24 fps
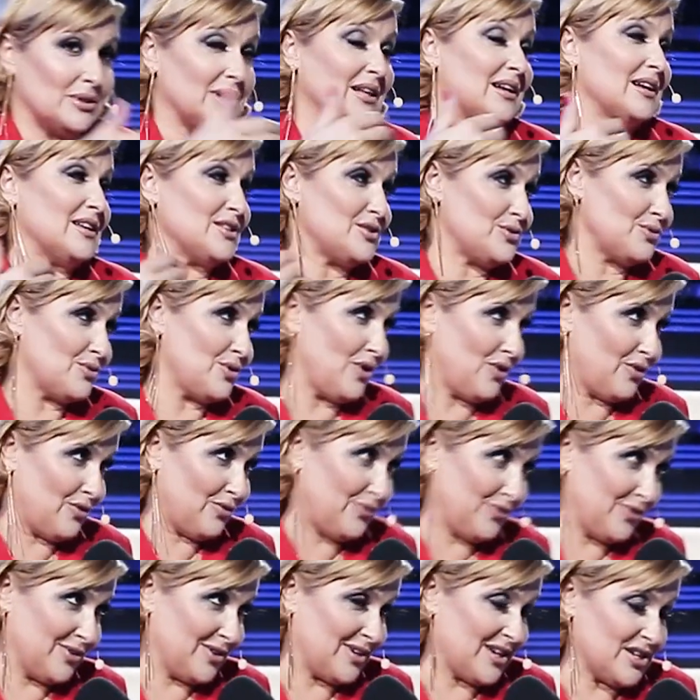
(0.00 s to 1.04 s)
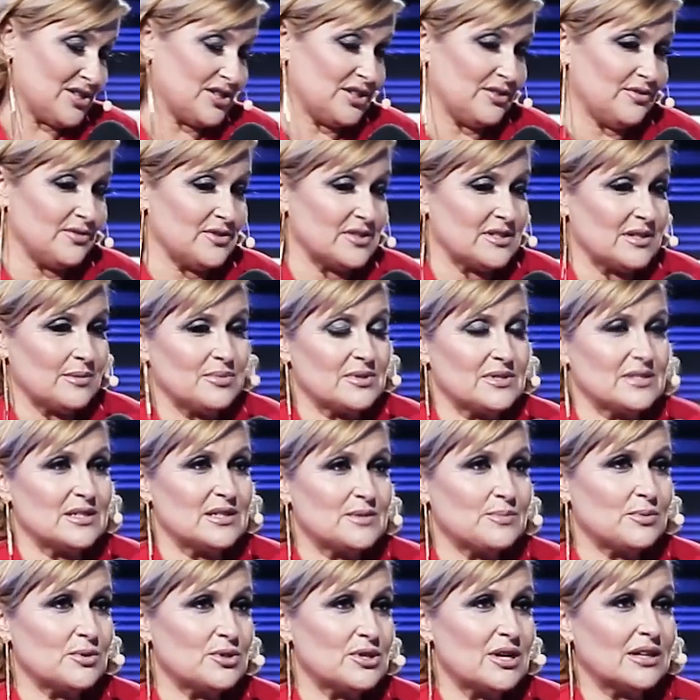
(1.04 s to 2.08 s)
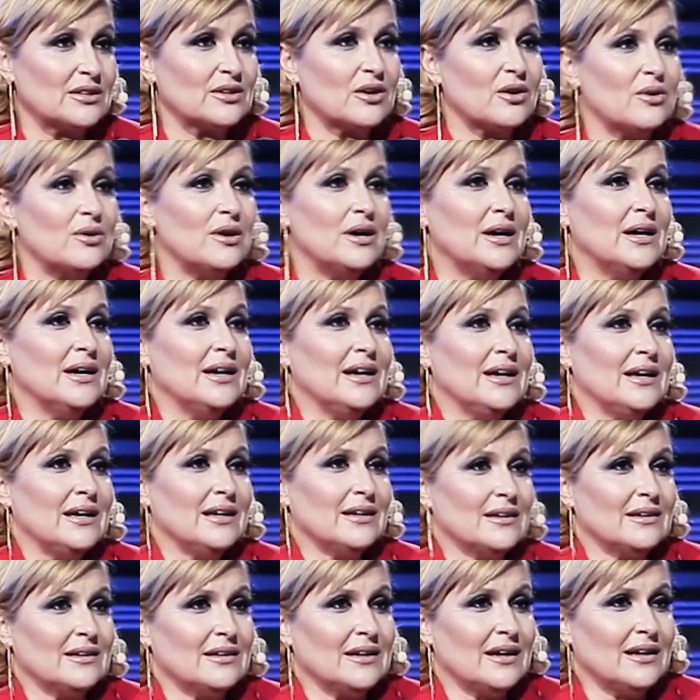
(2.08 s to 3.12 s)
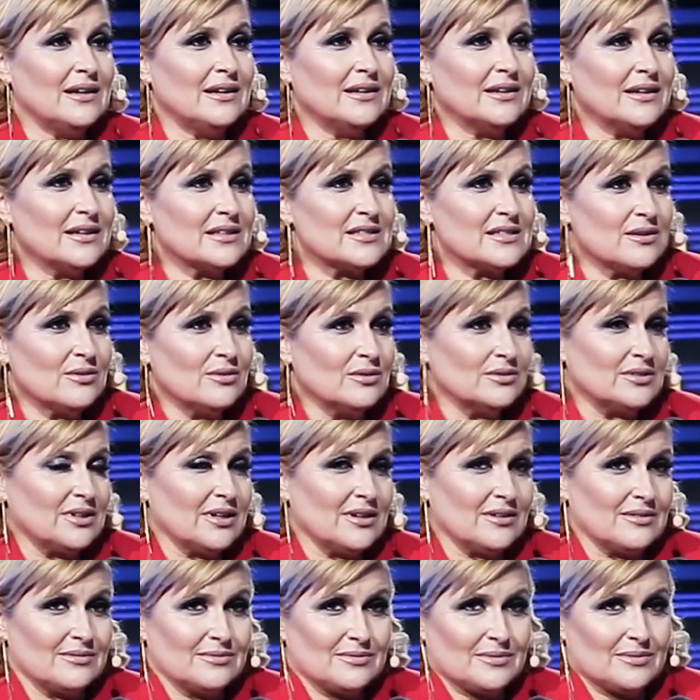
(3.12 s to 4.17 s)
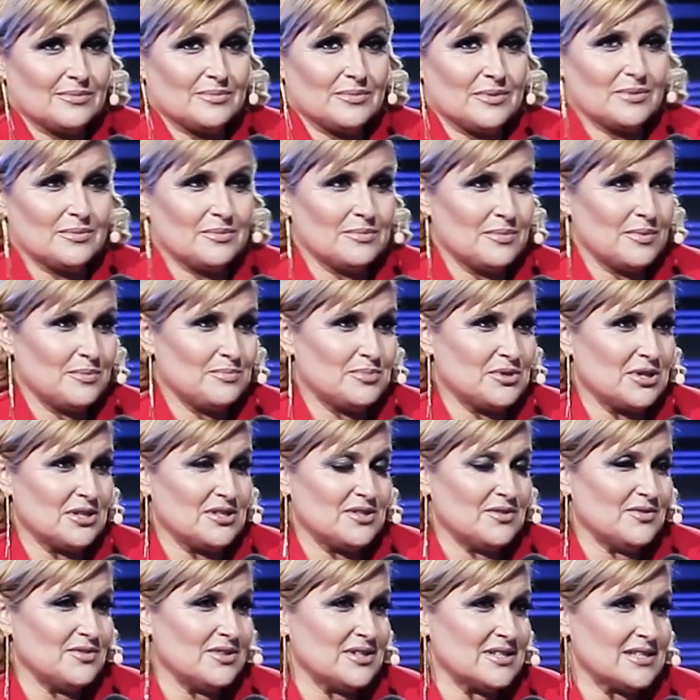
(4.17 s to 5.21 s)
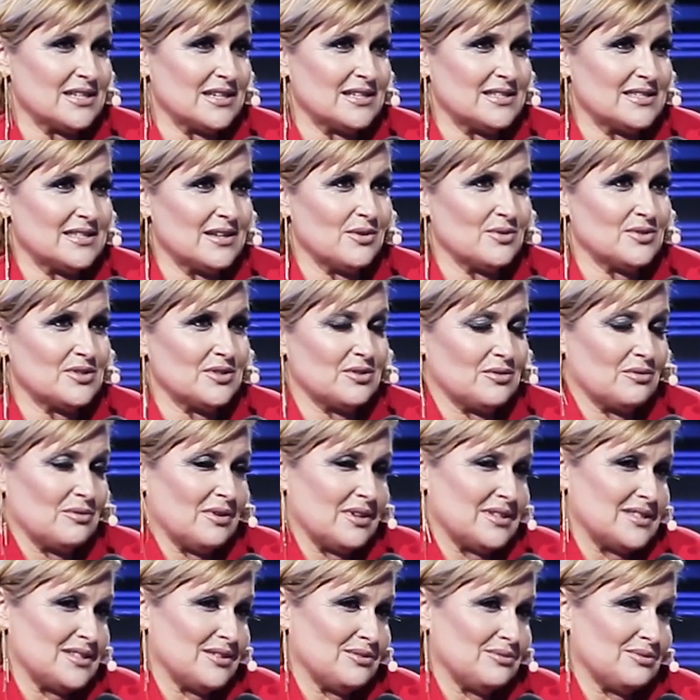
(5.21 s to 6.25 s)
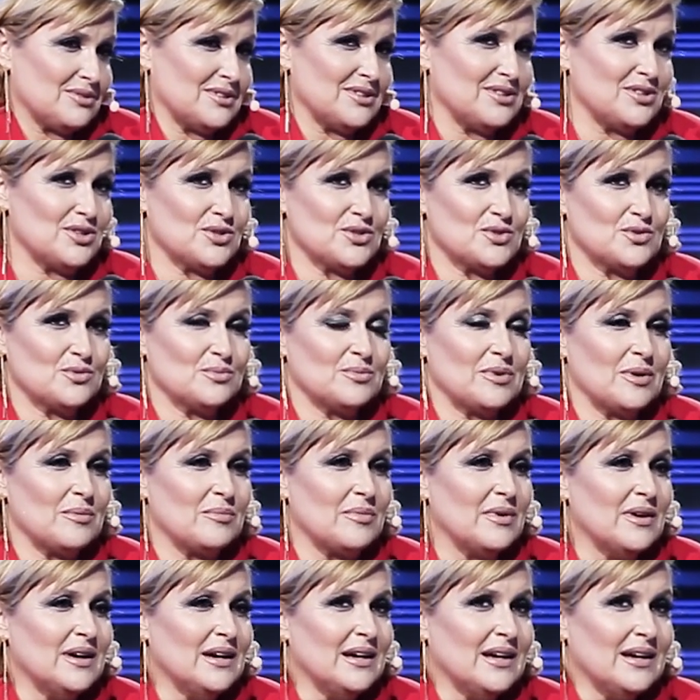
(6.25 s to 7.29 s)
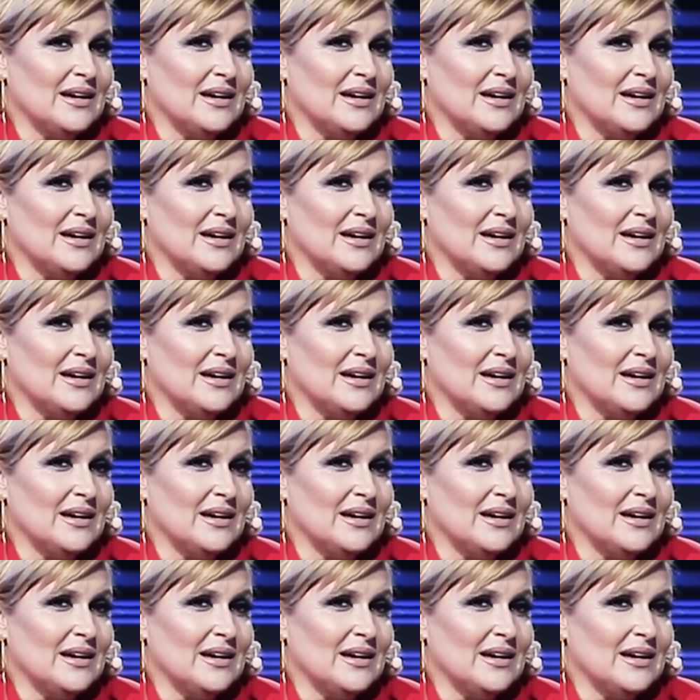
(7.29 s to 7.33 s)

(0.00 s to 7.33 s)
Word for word: bo dla nas jurorów każdy występ jest niespodzianką, y, ale ja całą tę y, przedziwnie zaistniałą sytuację, której nie rozumiem,